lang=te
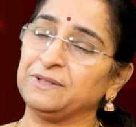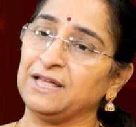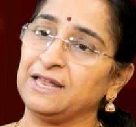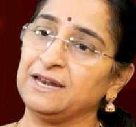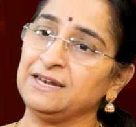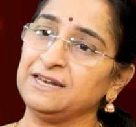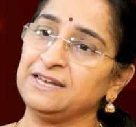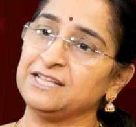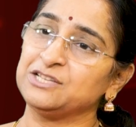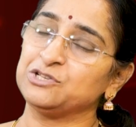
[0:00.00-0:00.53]
మీద
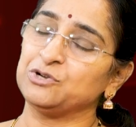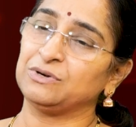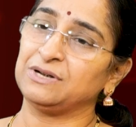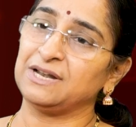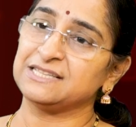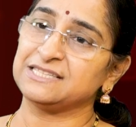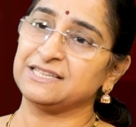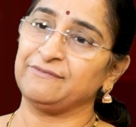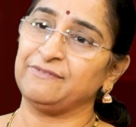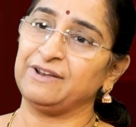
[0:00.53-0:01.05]
అన్ని
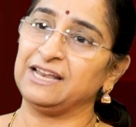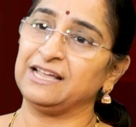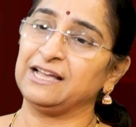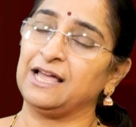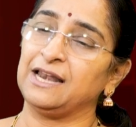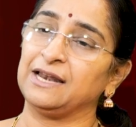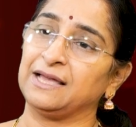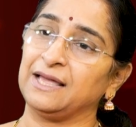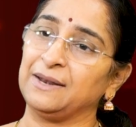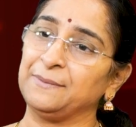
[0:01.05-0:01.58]
చోట్ల
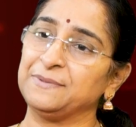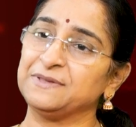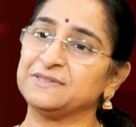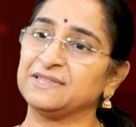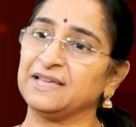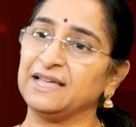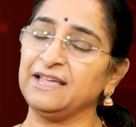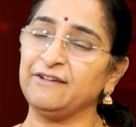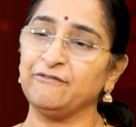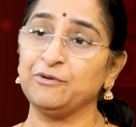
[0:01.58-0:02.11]
శివలింగాలు
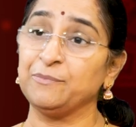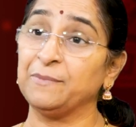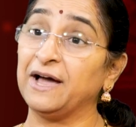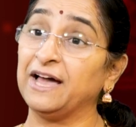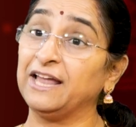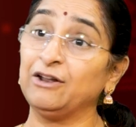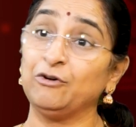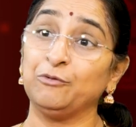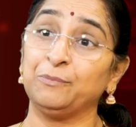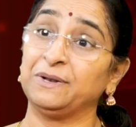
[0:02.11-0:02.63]
కనిపిస్తాయి అవి
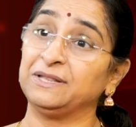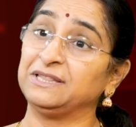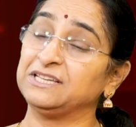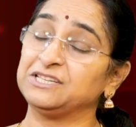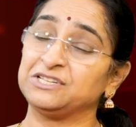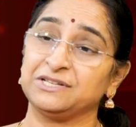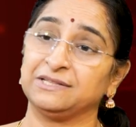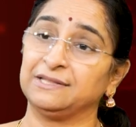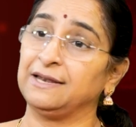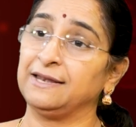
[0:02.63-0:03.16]
మానవ
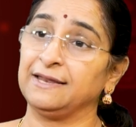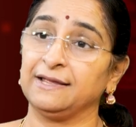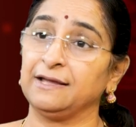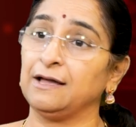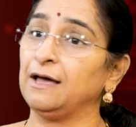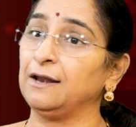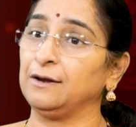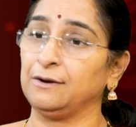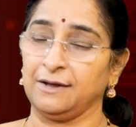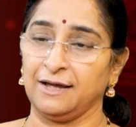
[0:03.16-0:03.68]
ప్రతిష్ఠిత
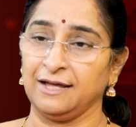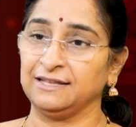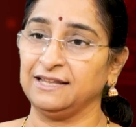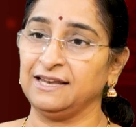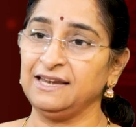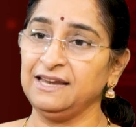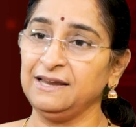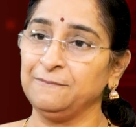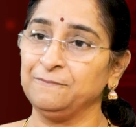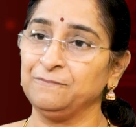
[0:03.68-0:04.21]
లింగాలు
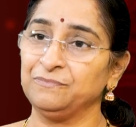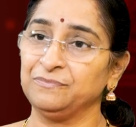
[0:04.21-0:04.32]
కాదని